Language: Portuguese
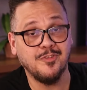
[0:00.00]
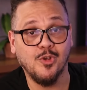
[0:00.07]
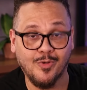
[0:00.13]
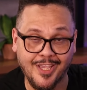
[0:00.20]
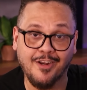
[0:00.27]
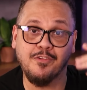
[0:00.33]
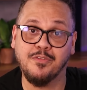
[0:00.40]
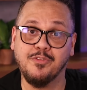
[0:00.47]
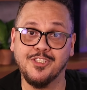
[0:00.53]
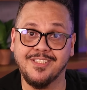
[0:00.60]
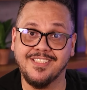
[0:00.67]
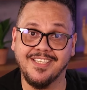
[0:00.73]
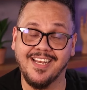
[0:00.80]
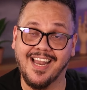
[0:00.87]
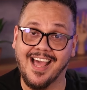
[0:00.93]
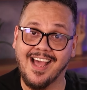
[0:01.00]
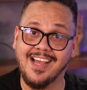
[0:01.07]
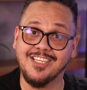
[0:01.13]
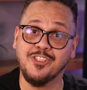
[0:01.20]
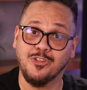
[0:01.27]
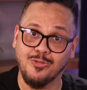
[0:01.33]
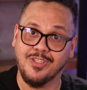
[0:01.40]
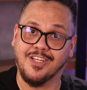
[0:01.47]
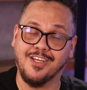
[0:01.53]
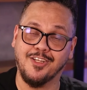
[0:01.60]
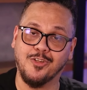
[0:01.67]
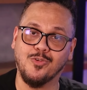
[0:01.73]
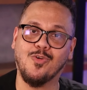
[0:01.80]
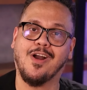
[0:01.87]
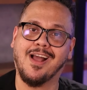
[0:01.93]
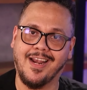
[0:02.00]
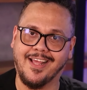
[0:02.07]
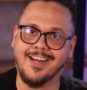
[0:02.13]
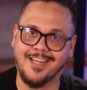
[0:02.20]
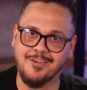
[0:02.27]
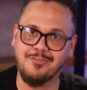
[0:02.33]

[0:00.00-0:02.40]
e eu quero ver você lá estudando com a galera da